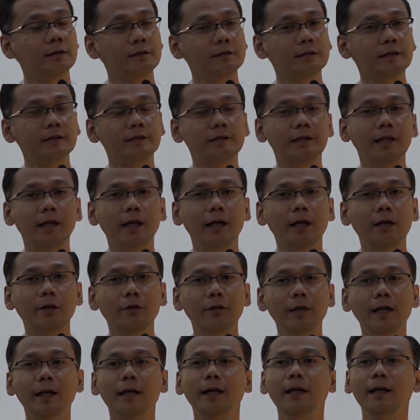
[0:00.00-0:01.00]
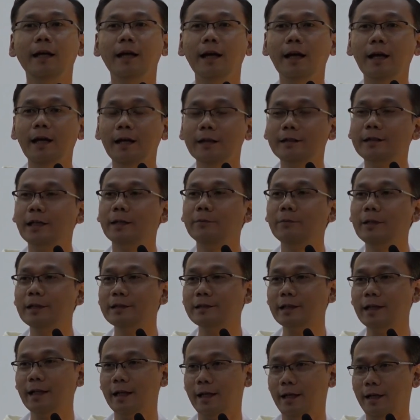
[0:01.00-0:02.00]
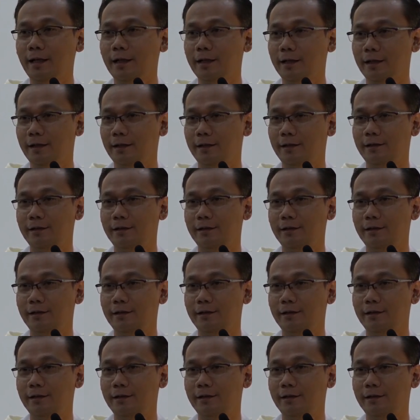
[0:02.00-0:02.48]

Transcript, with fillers: Sejak awal ada masalah,